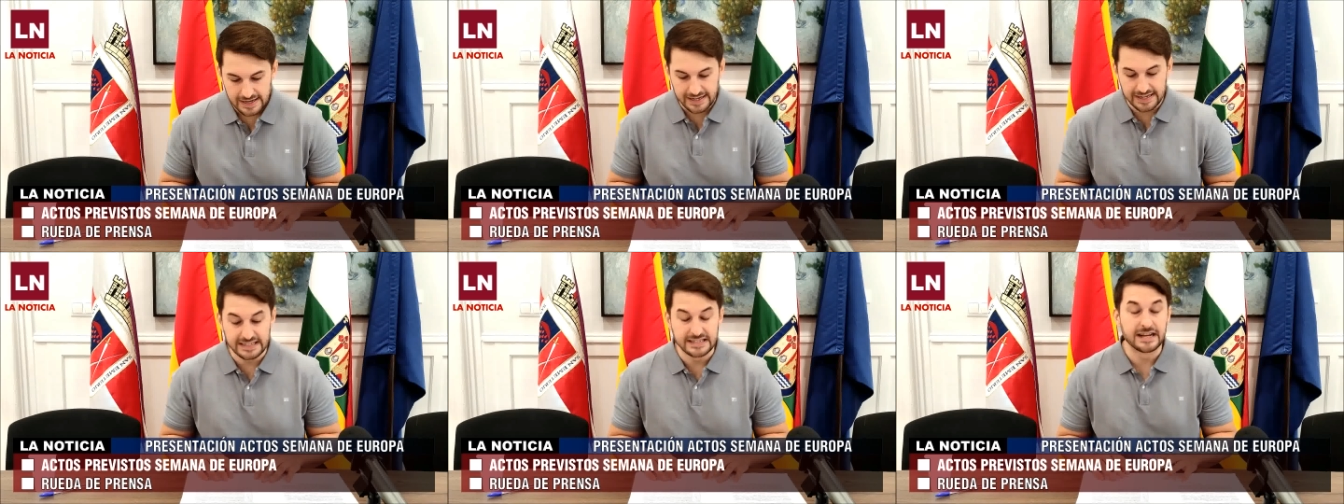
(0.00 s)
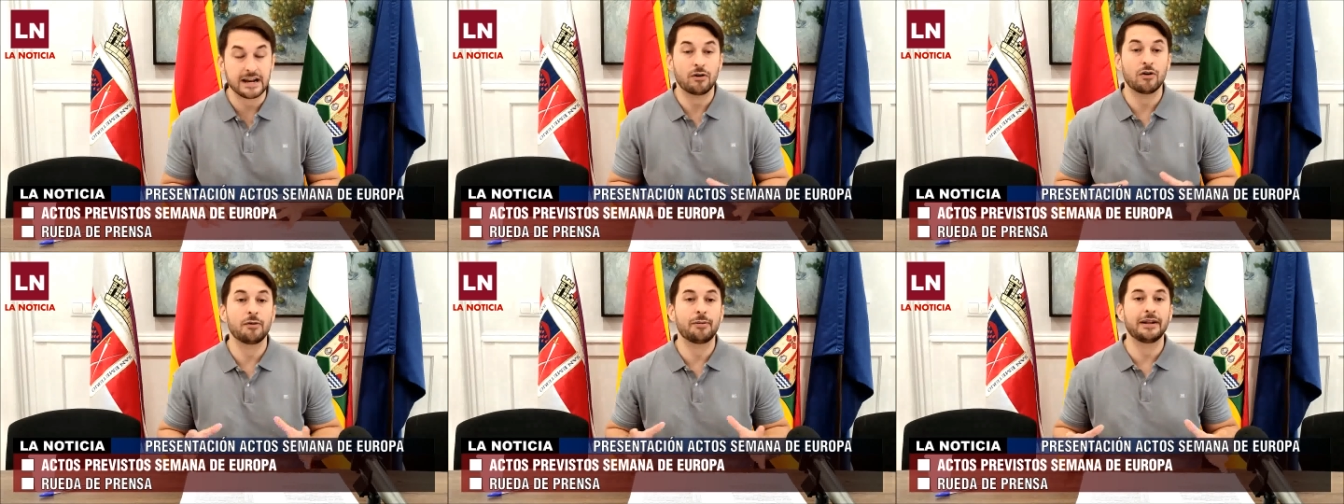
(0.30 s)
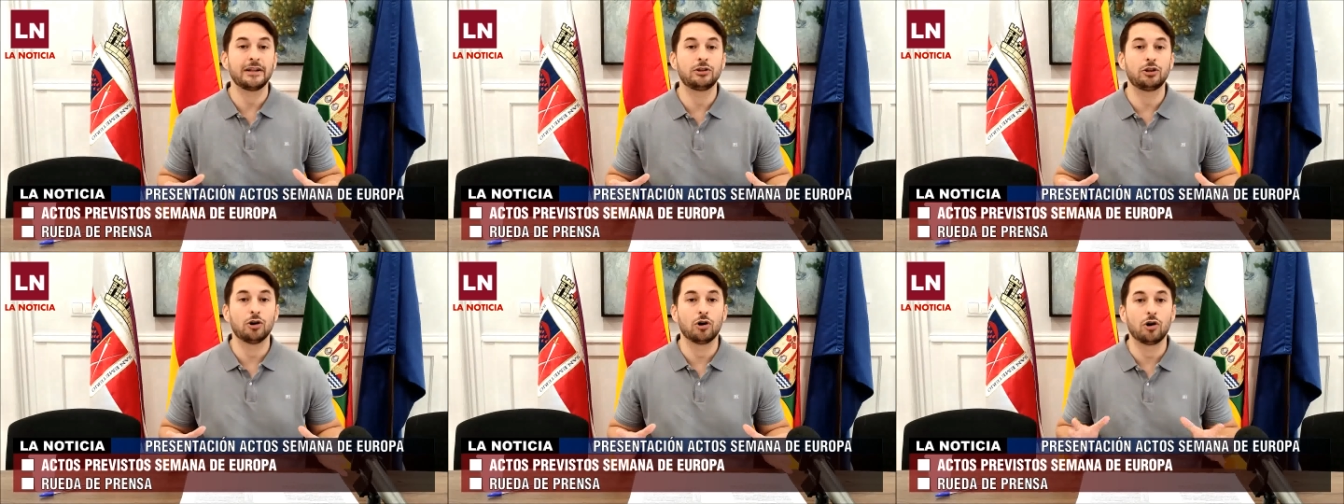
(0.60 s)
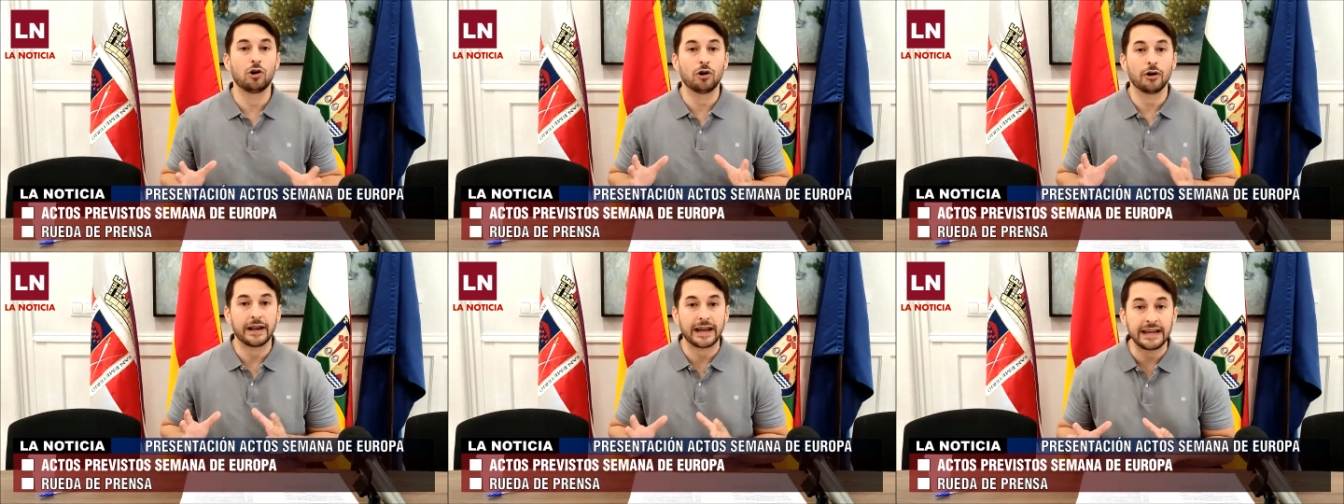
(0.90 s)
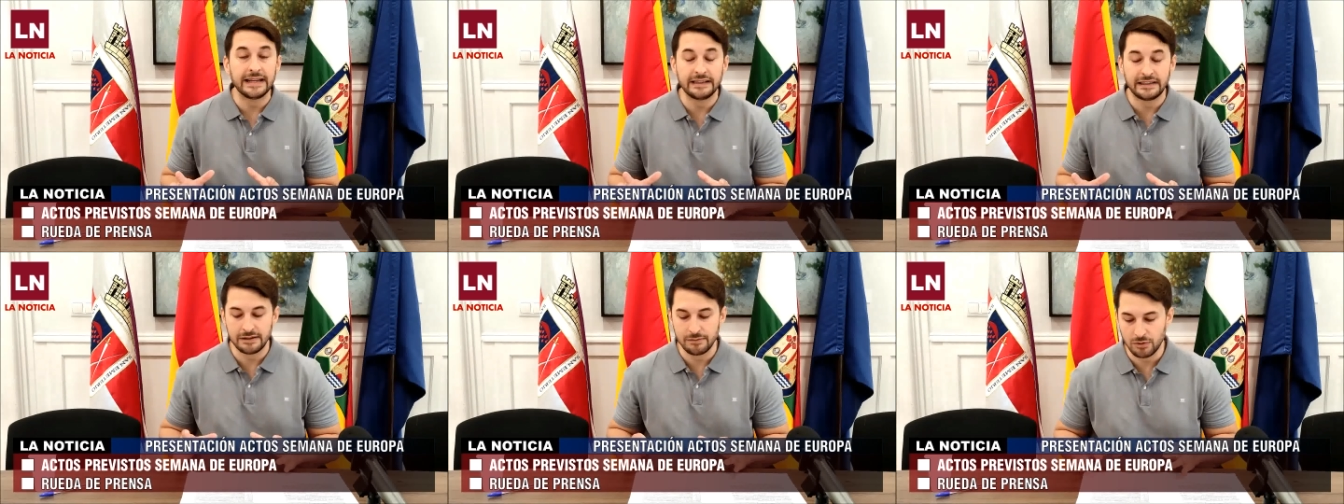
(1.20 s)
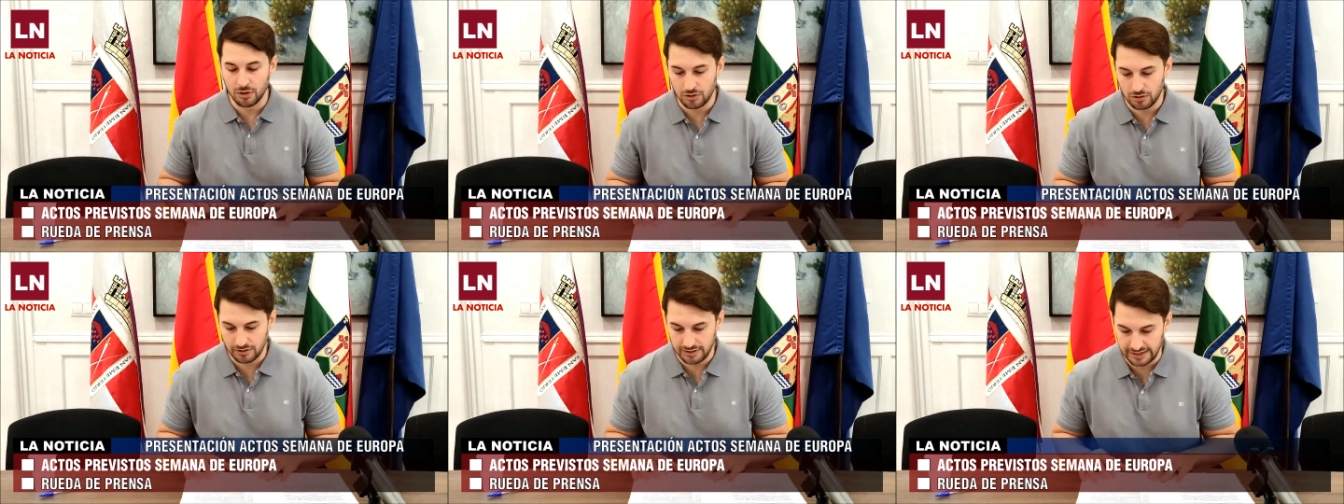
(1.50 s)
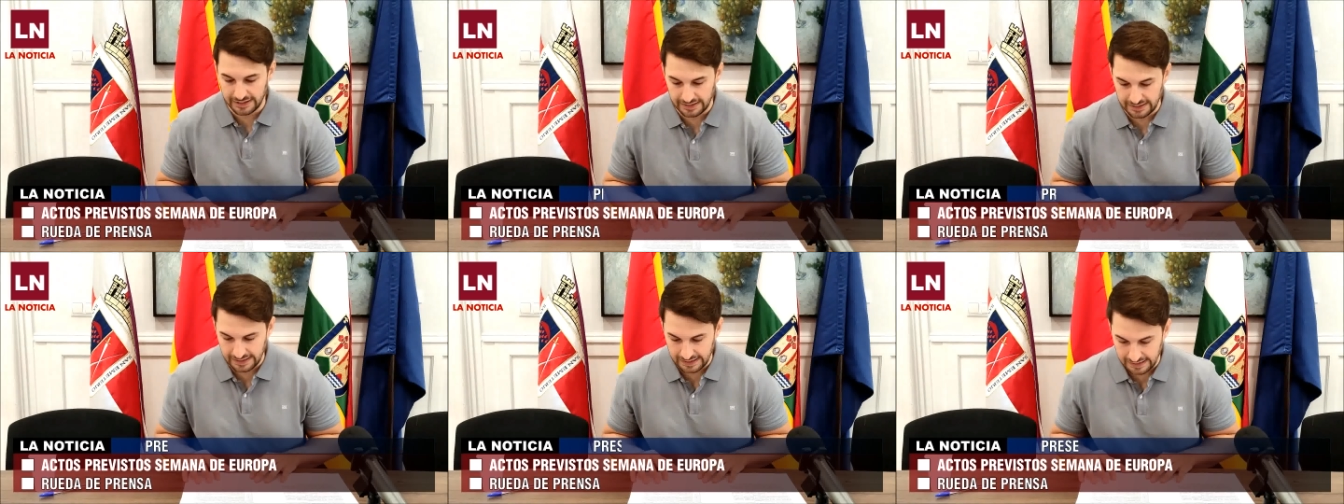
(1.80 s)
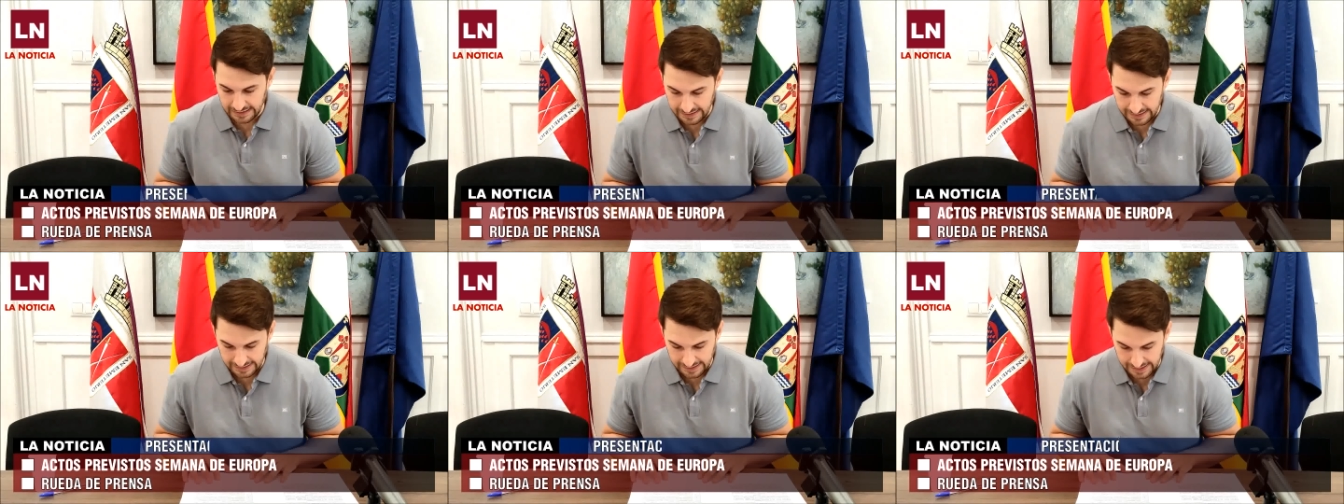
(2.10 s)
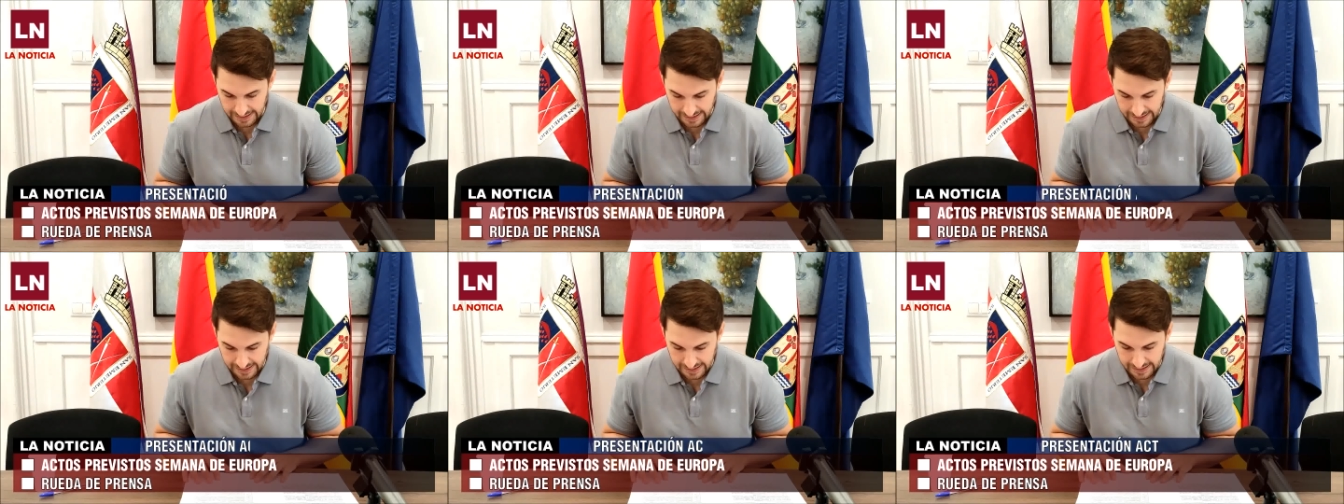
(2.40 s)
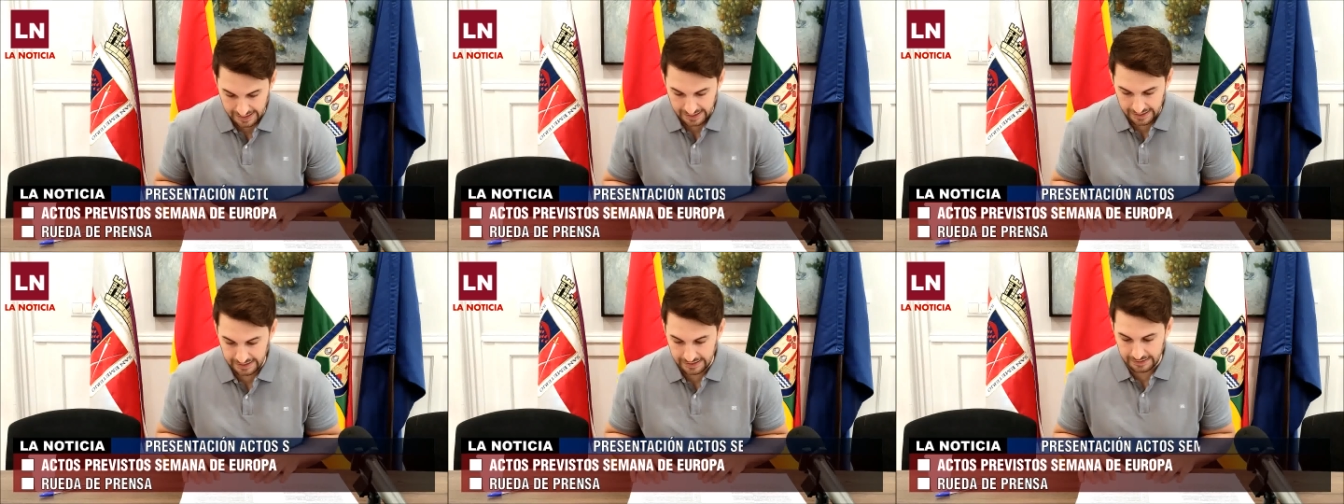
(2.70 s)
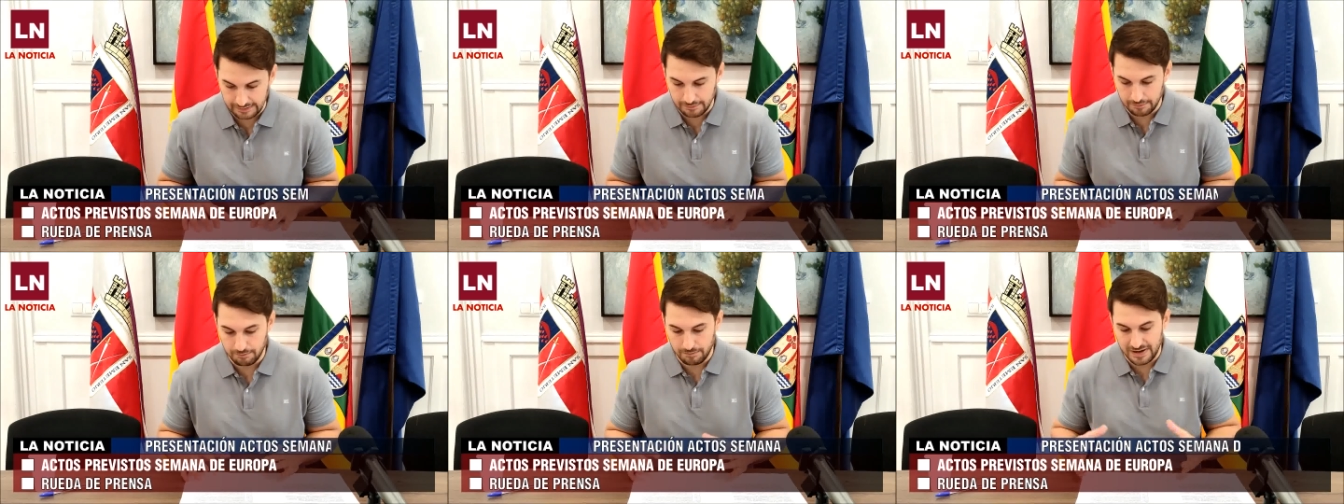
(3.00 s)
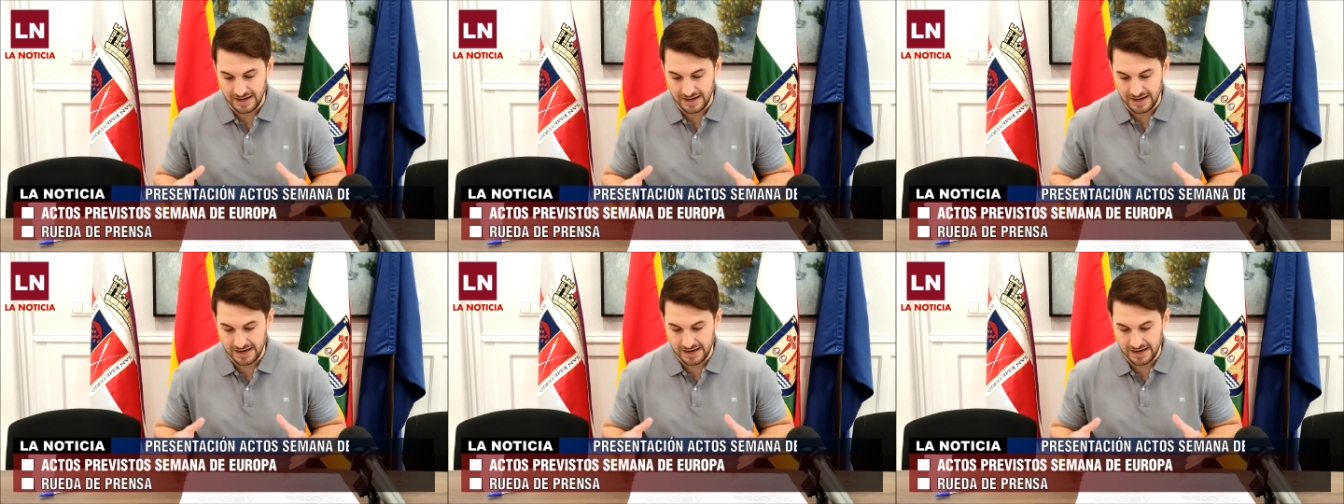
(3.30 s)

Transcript: y será un evento íntimo en el que eh,